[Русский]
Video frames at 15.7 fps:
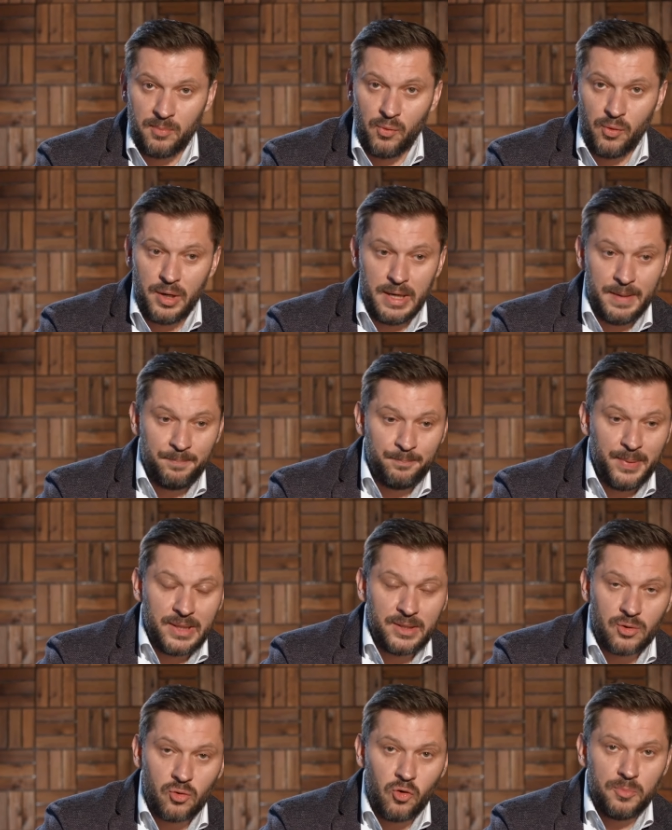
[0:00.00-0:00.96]
к более
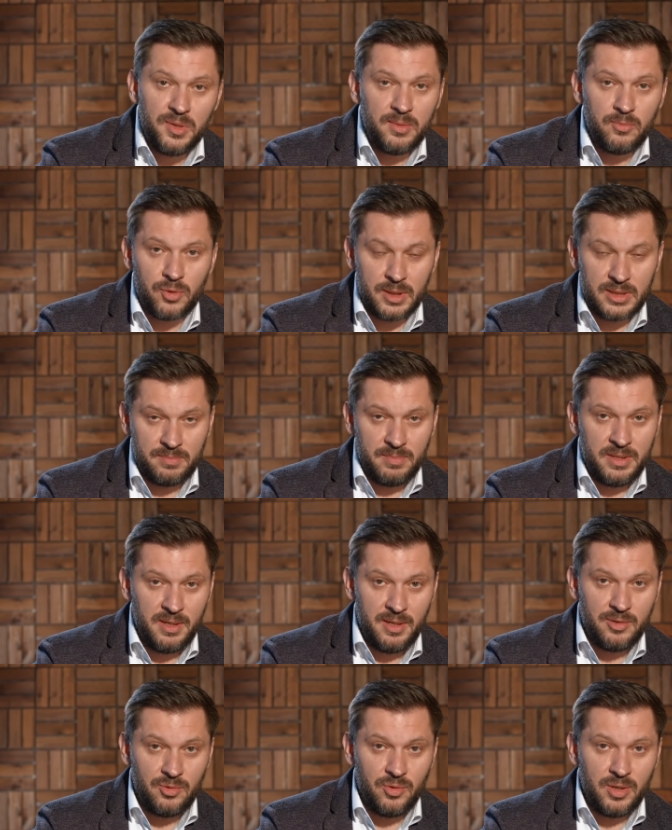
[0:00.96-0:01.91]
подробному
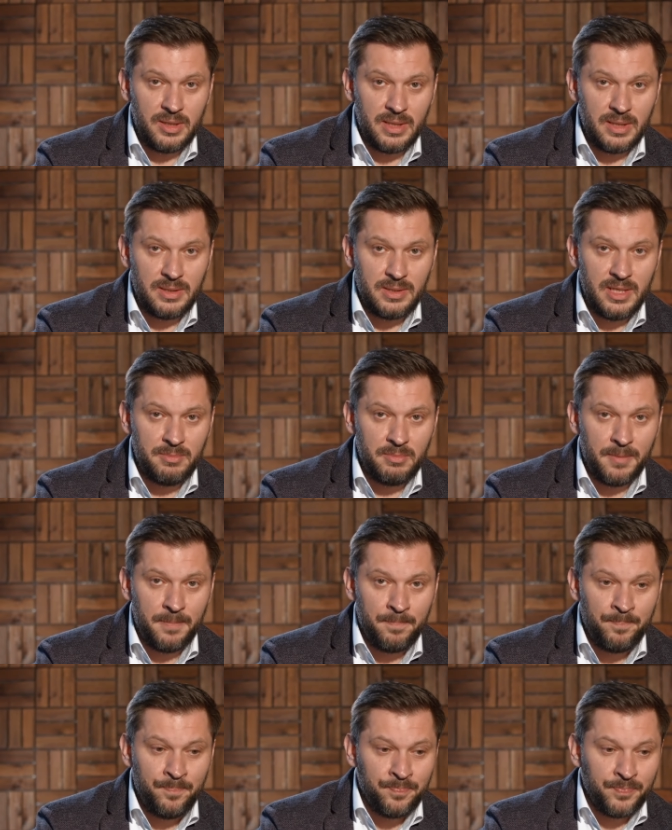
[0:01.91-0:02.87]
рассмотрению этой темы,
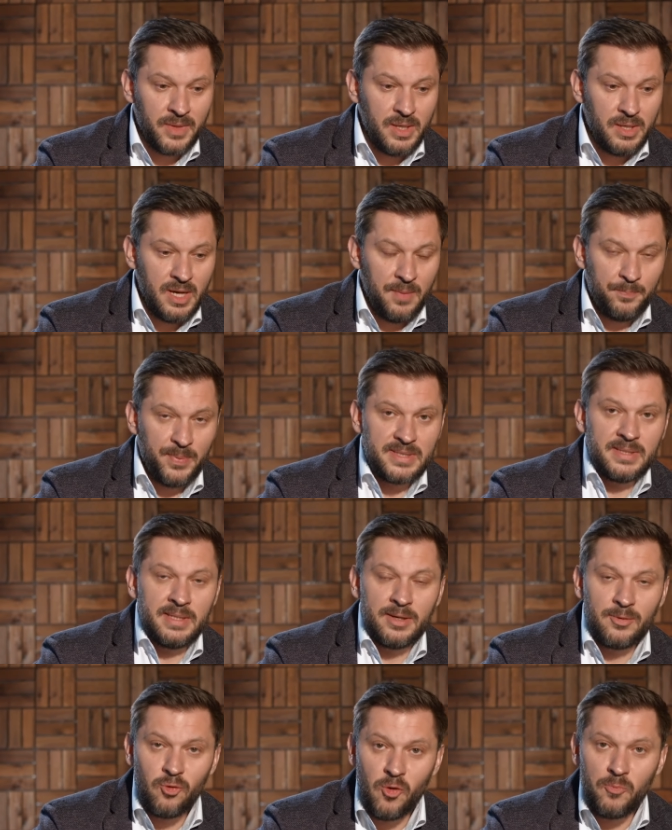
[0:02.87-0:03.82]
и я
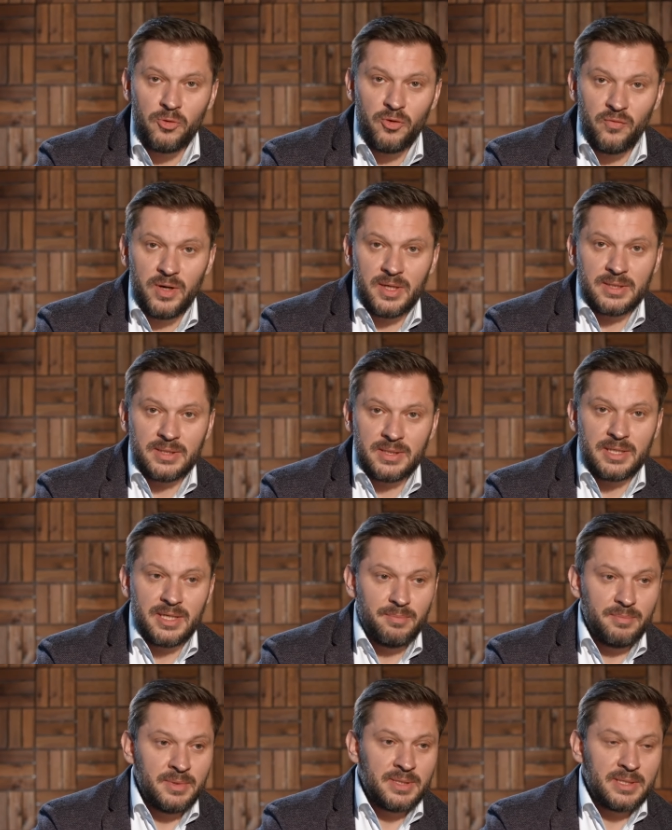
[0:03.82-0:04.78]
познакомлю вас с
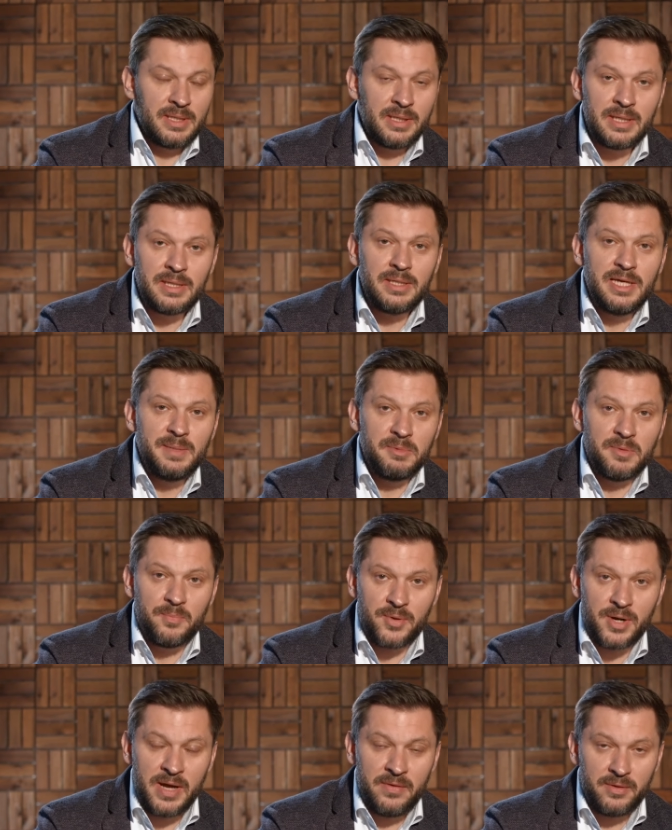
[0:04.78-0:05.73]
этими золотыми
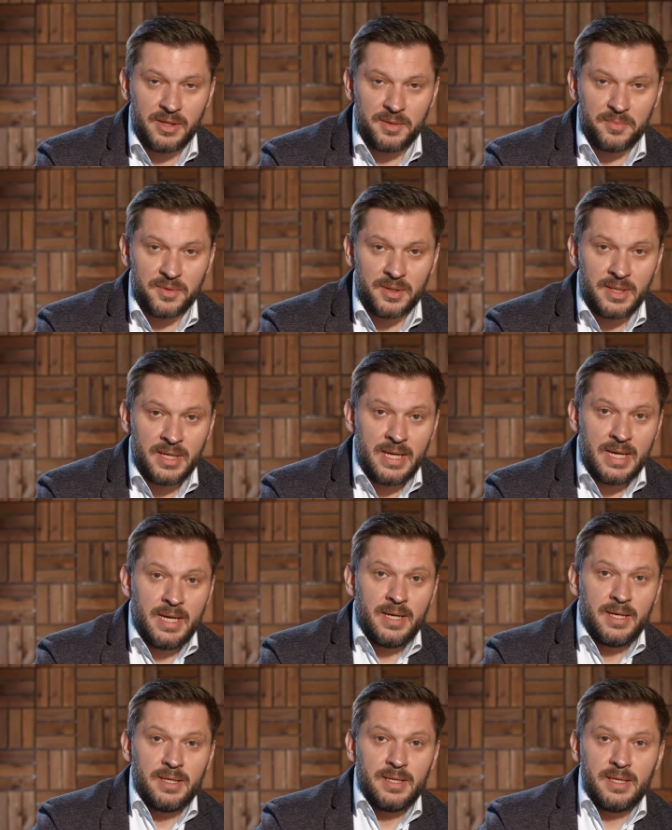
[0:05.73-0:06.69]
правилами,
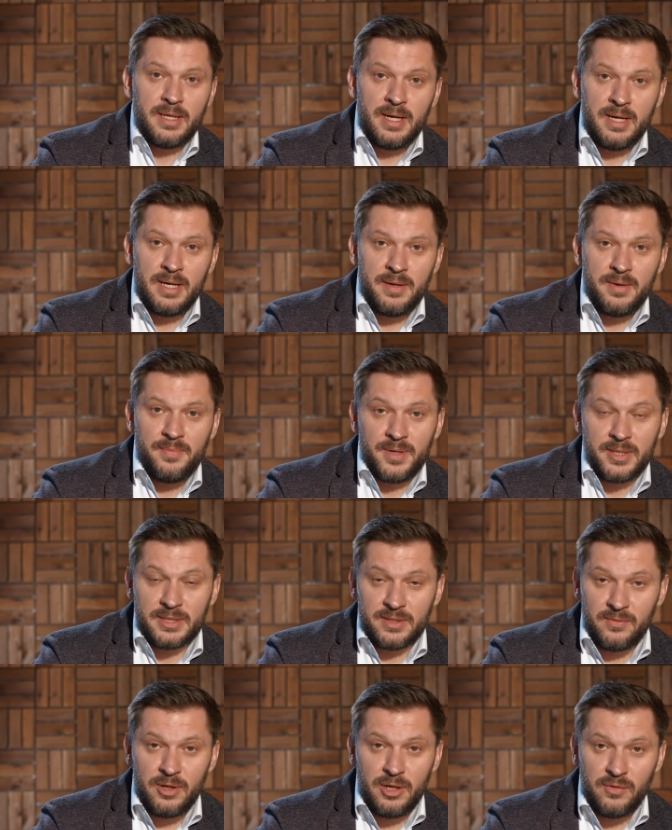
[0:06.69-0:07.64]
я
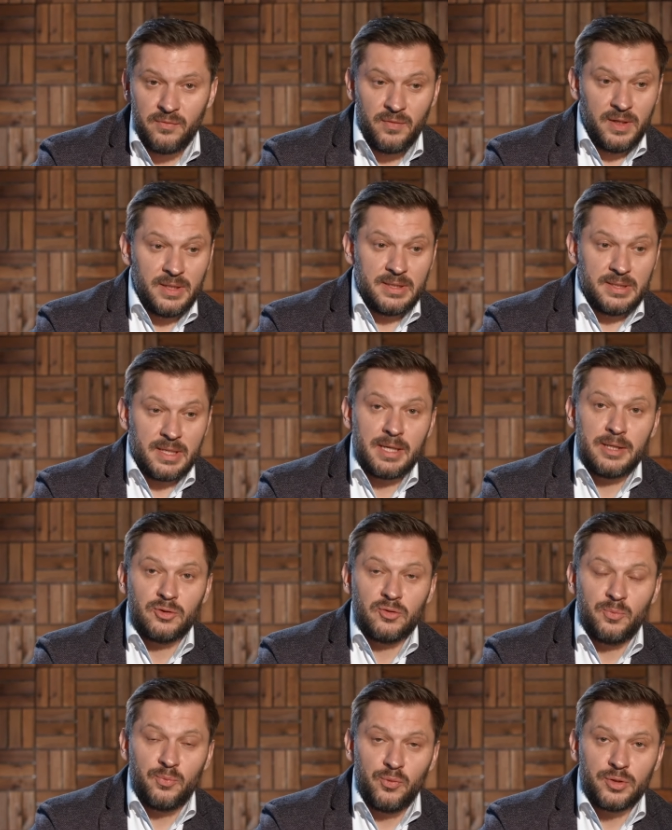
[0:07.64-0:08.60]
призываю вас
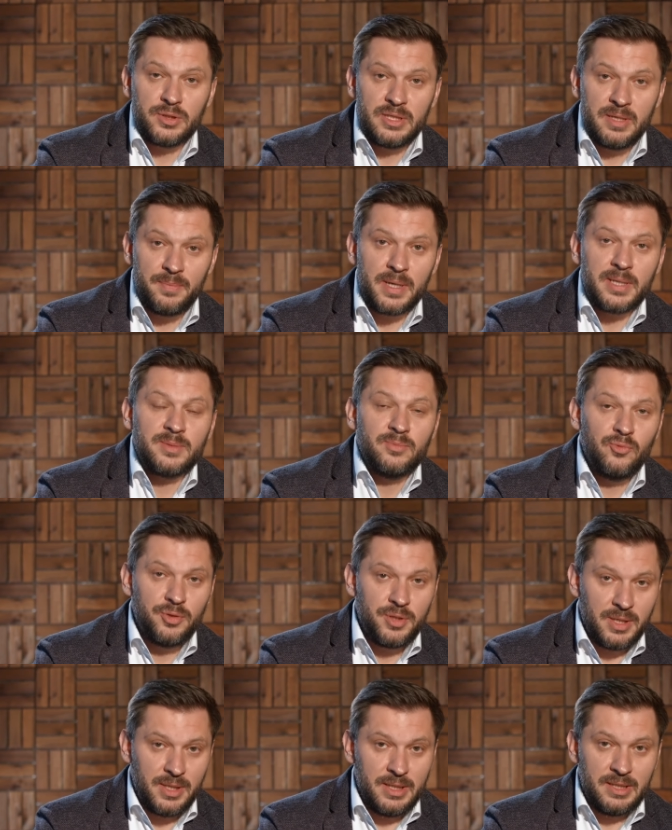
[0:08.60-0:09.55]
сразу после
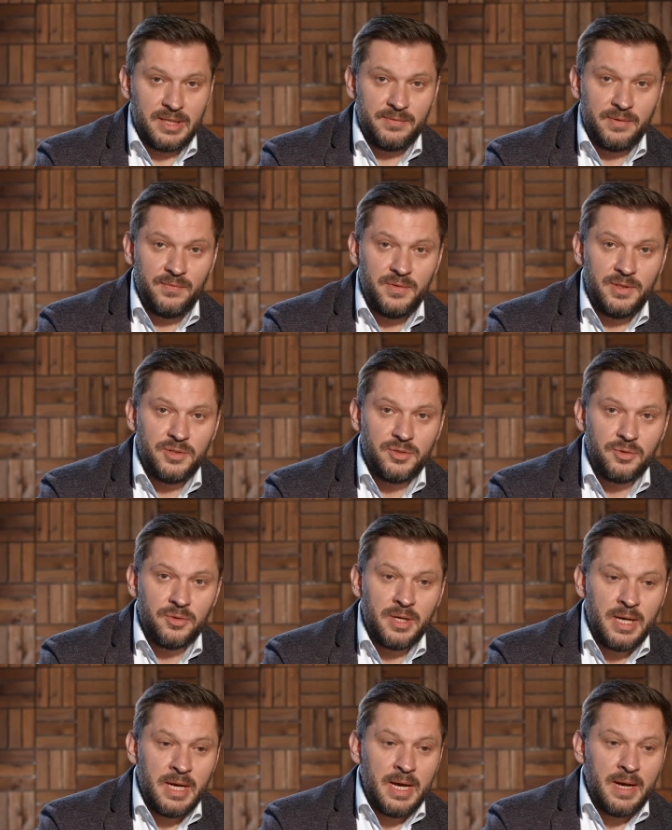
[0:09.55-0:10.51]
просмотра этого видео